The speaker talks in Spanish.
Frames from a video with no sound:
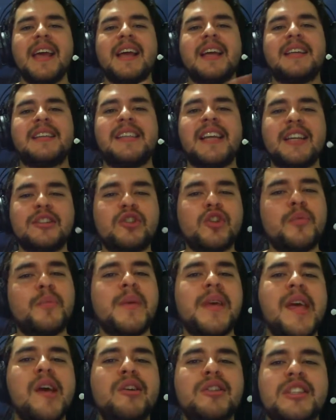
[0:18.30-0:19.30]
si estos
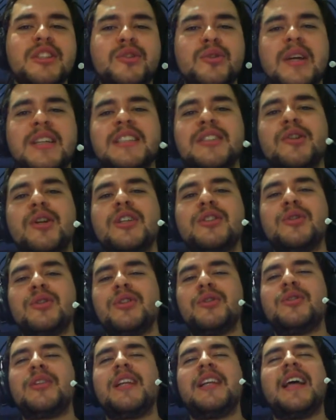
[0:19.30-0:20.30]
videos que estoy haciendo les son
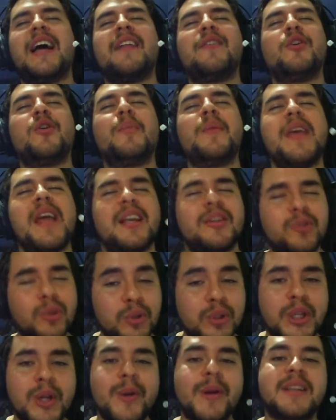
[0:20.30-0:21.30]
de utilidad, no olviden
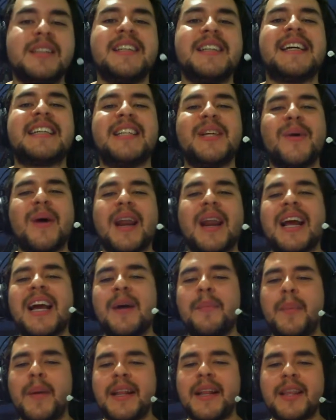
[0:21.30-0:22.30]
suscribirse y activar la
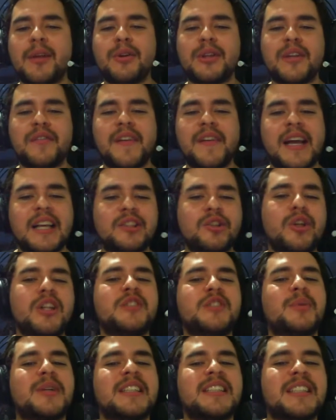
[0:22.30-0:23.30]
campanita de notificaciones
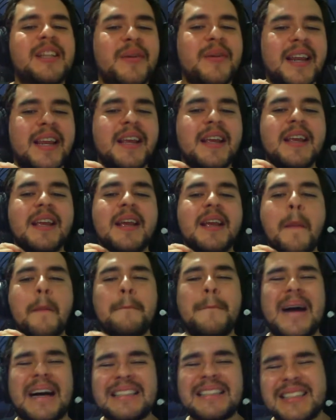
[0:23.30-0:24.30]
porque se te viene
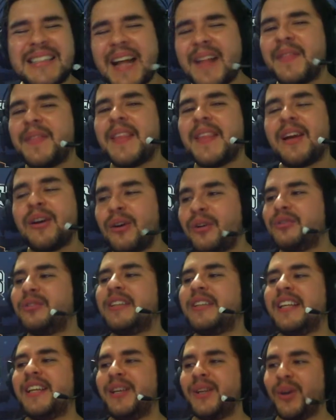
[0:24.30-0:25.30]
bastante
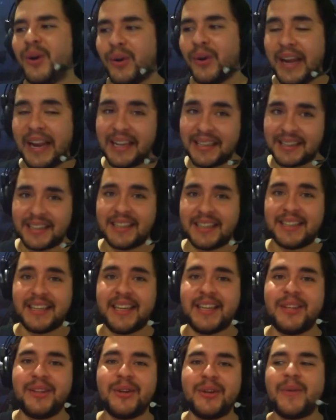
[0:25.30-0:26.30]
contenido
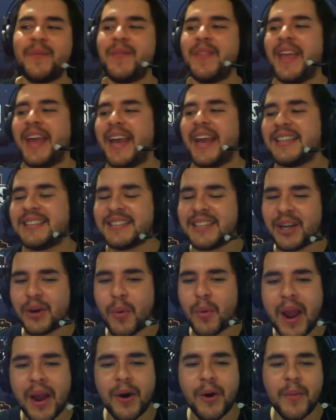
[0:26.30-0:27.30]
entretenido de este
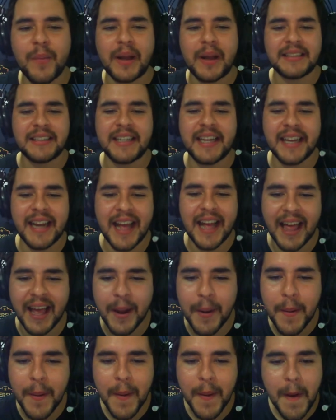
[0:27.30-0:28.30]
juego. Así que
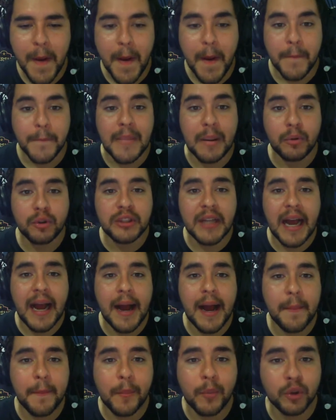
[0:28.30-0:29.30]
nada. Vamos
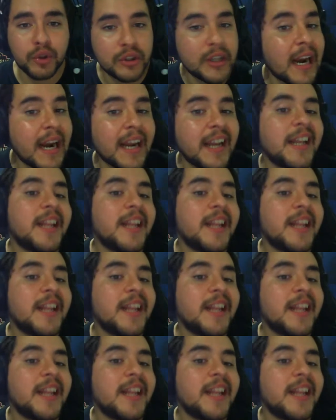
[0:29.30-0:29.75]
a mostrarles,